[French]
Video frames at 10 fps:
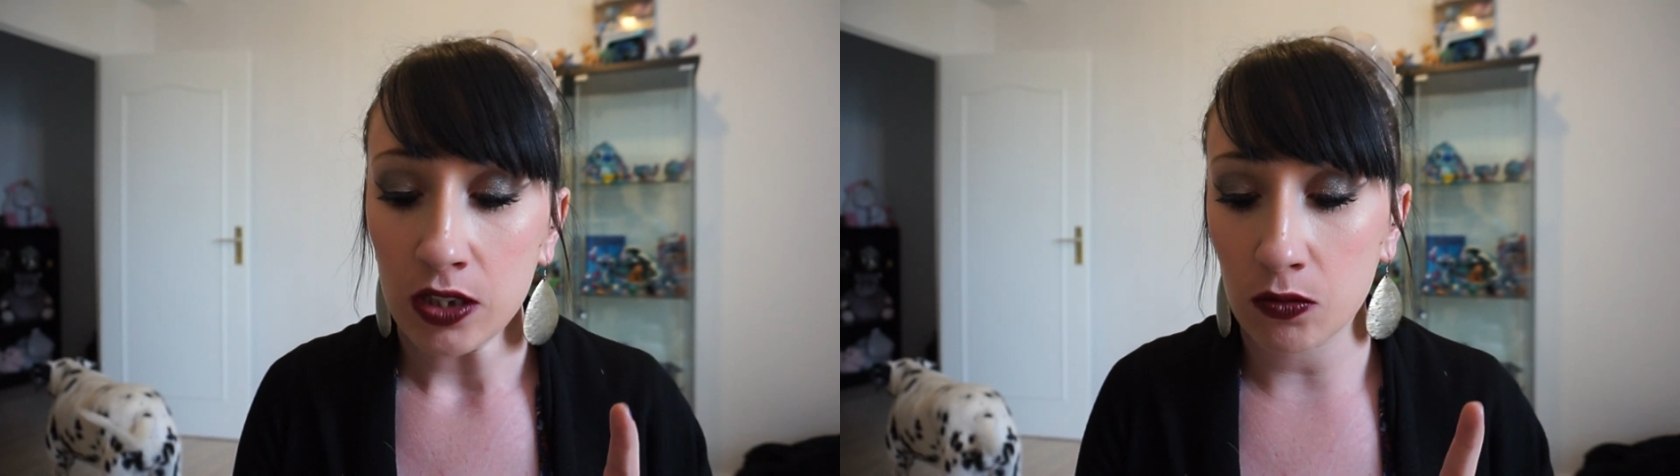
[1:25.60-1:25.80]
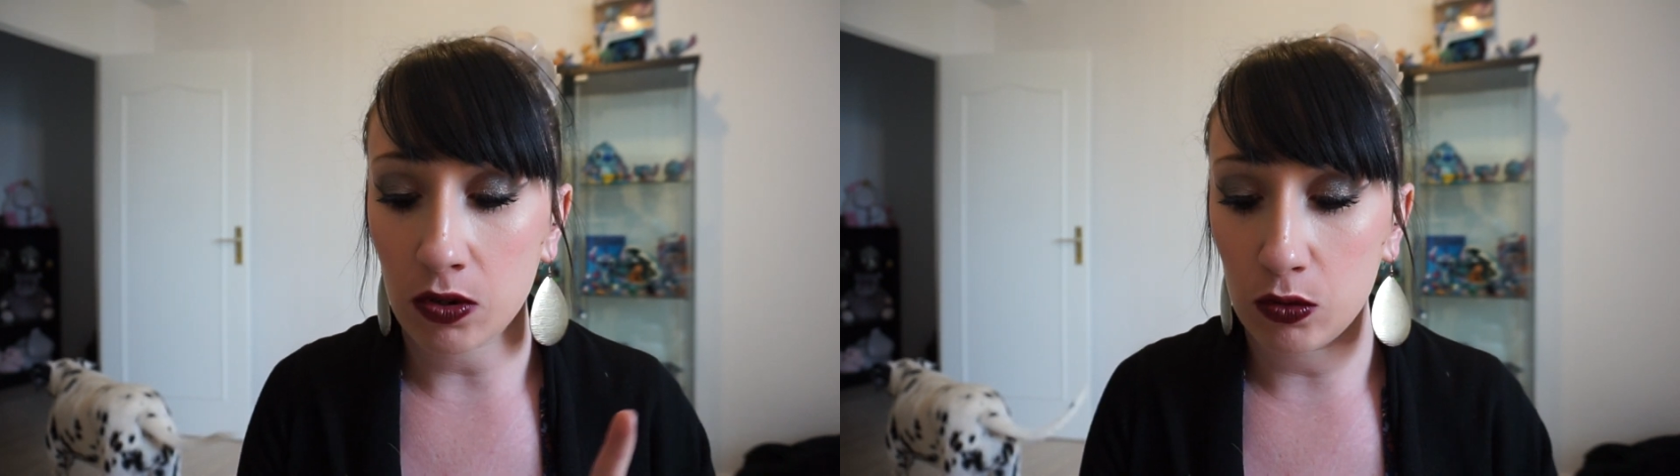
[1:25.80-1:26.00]

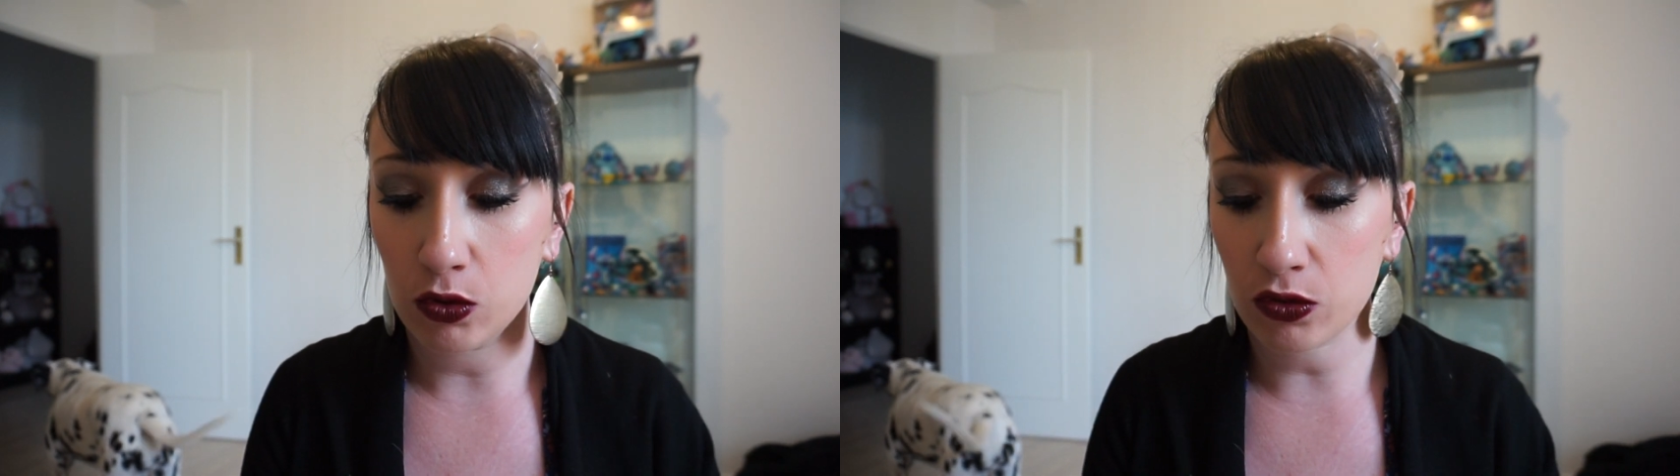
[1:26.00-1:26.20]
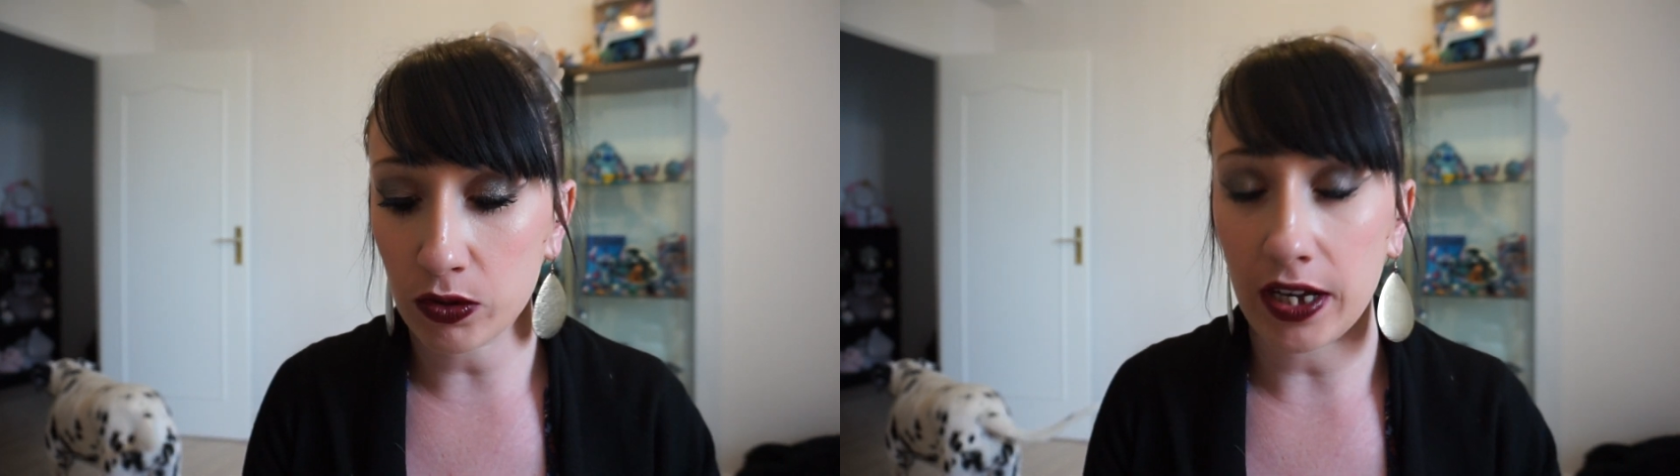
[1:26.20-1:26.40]
donc
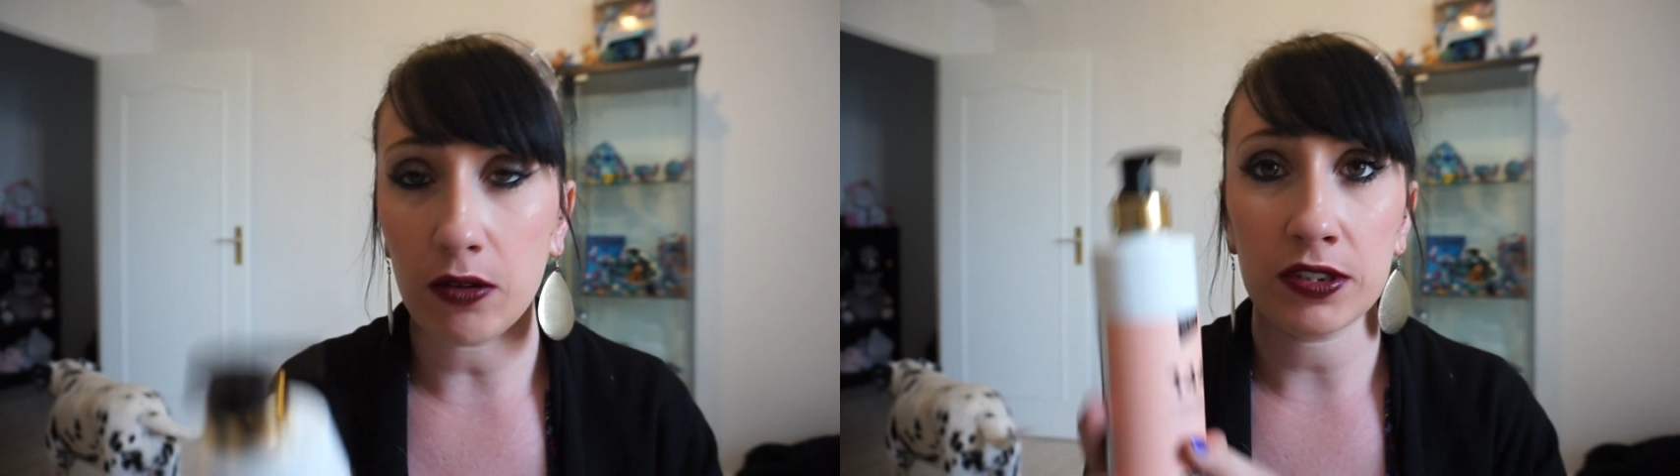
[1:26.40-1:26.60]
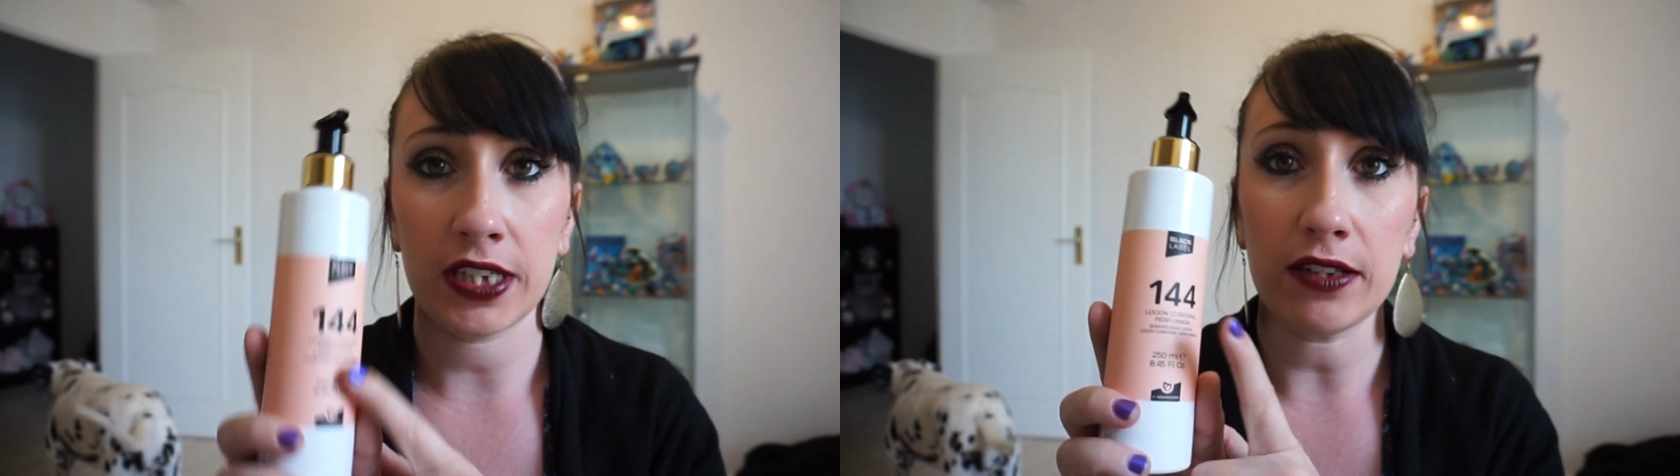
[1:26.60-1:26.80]
le
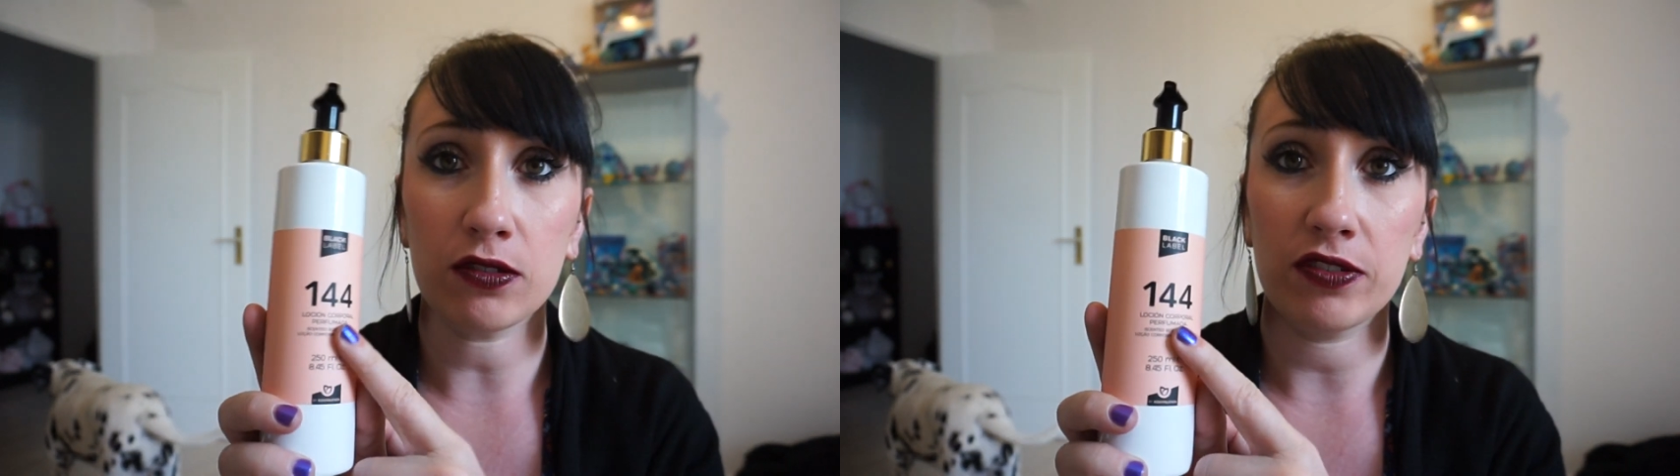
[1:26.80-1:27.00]
144 en